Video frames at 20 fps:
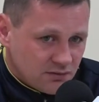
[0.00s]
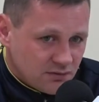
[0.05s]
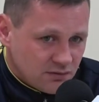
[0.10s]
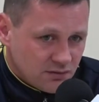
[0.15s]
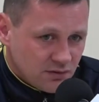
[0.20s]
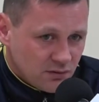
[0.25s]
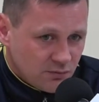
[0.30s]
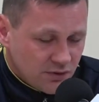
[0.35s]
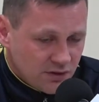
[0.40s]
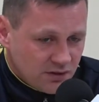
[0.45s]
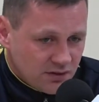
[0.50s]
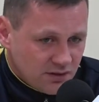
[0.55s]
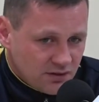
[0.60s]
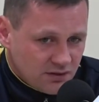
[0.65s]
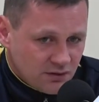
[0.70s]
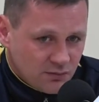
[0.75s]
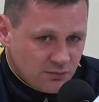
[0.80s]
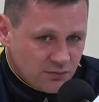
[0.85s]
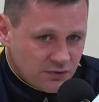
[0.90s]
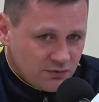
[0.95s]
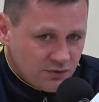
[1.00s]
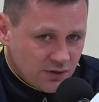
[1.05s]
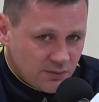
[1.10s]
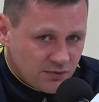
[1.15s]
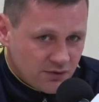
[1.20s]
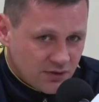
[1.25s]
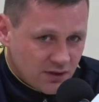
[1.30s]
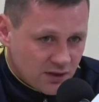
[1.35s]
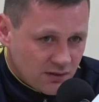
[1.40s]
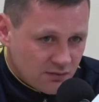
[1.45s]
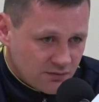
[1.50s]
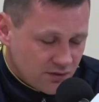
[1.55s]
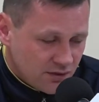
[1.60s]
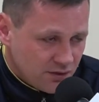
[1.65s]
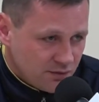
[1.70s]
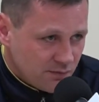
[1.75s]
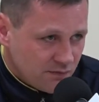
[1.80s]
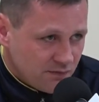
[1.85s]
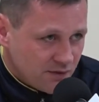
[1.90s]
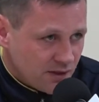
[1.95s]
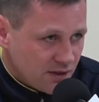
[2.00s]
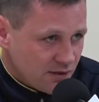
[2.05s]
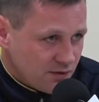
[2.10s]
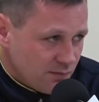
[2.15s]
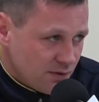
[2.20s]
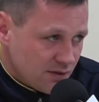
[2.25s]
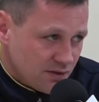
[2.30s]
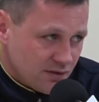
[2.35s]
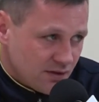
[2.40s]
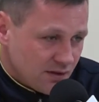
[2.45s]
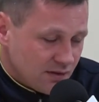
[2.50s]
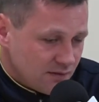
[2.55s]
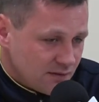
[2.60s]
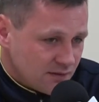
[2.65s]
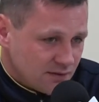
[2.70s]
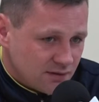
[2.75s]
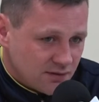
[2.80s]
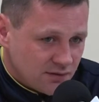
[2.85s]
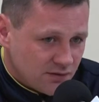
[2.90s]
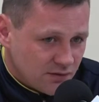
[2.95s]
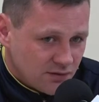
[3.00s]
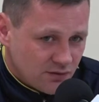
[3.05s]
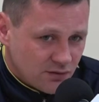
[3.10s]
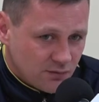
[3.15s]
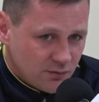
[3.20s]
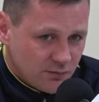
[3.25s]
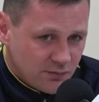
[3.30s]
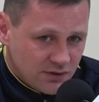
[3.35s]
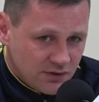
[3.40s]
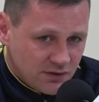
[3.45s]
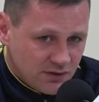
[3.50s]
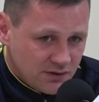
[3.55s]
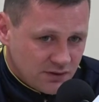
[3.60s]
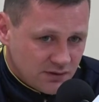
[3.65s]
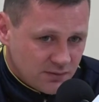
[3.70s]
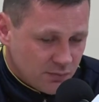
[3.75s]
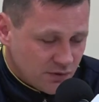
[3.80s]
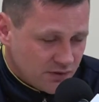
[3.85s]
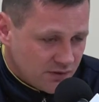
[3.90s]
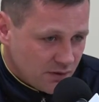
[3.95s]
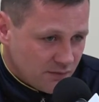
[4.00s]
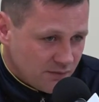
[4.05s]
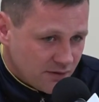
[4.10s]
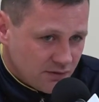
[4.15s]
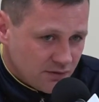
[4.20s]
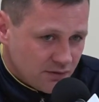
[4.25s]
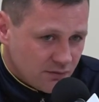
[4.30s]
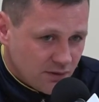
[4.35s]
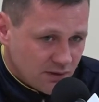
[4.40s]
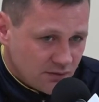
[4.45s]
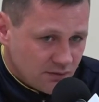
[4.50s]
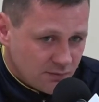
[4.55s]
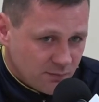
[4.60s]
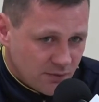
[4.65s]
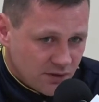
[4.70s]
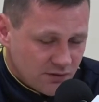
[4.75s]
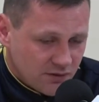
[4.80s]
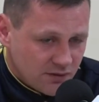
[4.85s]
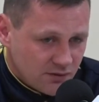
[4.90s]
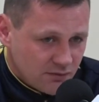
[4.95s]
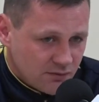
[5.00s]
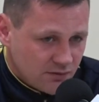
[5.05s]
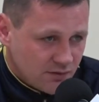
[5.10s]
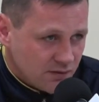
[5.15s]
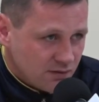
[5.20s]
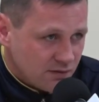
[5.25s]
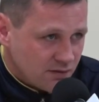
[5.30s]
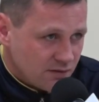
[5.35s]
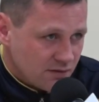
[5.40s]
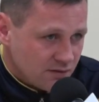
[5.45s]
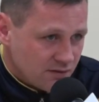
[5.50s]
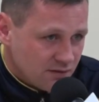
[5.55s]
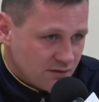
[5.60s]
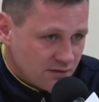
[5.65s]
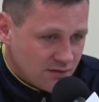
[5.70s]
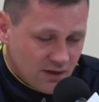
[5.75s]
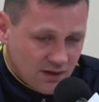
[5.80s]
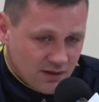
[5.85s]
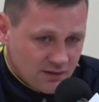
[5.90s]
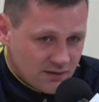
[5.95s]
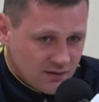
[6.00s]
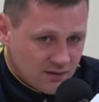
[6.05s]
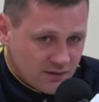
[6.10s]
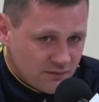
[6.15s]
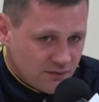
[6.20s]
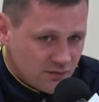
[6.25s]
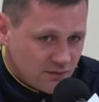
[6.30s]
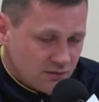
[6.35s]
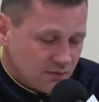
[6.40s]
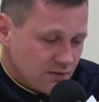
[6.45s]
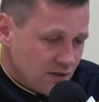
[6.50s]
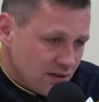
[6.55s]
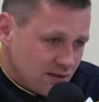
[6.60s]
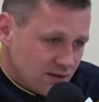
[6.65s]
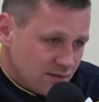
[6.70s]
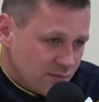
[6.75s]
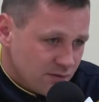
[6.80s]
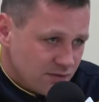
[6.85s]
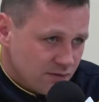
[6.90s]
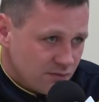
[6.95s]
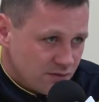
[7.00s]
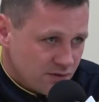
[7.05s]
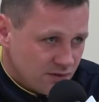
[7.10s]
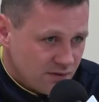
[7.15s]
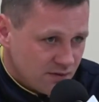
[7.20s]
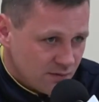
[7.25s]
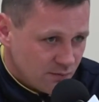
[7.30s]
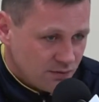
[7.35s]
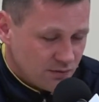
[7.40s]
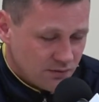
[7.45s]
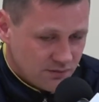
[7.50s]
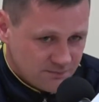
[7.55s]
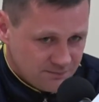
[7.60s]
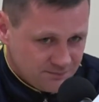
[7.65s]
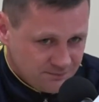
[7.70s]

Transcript: no obojętnie kto by tu nie przyjechał, chcieliśmy wygrać mecz, tak, więc czy to by byli z podstawowego składu z pierwszej drużyny, czy z rezerw, to dla nas bez różnicy było.